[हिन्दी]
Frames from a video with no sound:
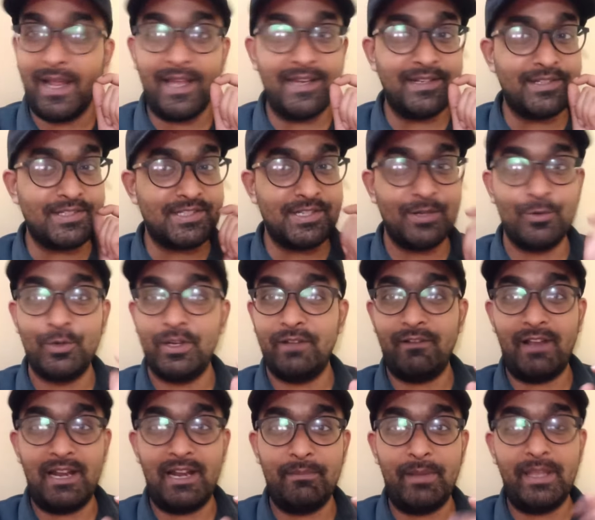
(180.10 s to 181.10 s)
इंटरेस्टिंग होने
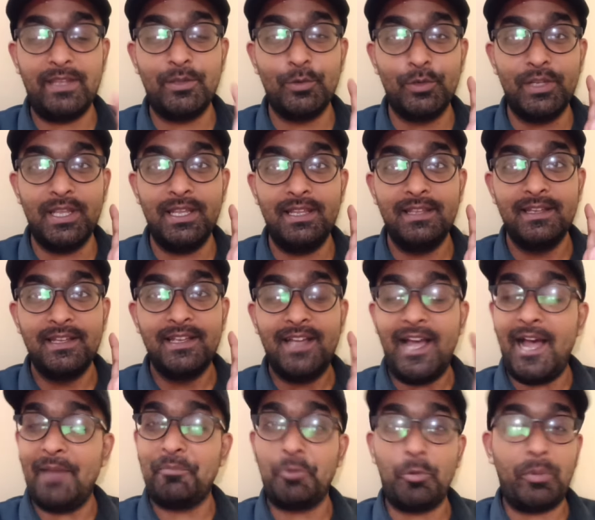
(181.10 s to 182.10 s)
वाला है भाई क्योंकि
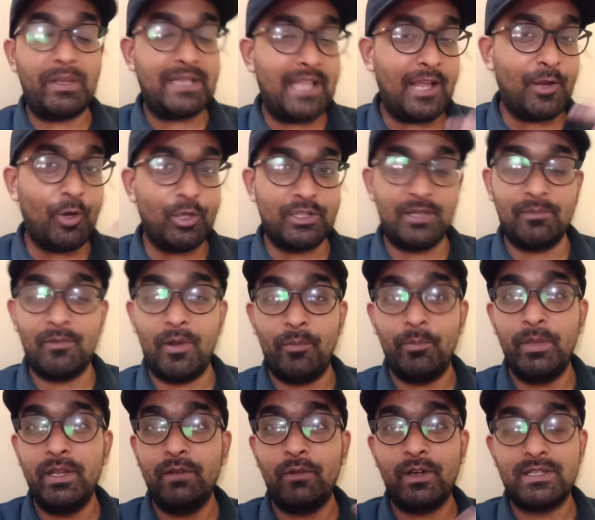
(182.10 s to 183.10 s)
आपको पता है गौतम
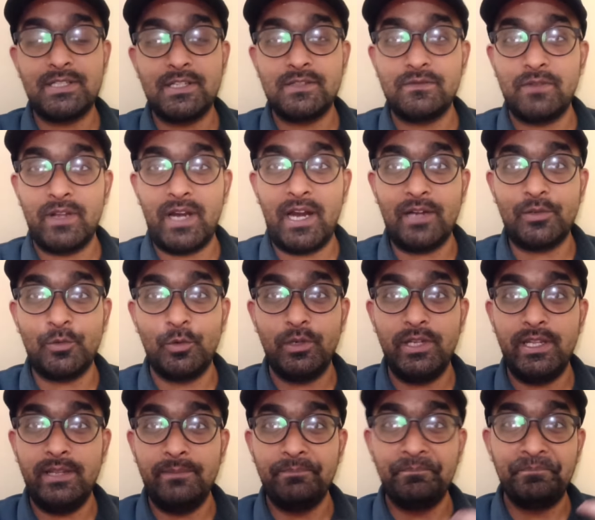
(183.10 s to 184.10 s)
गंभीर वर्सेज विराट कोहली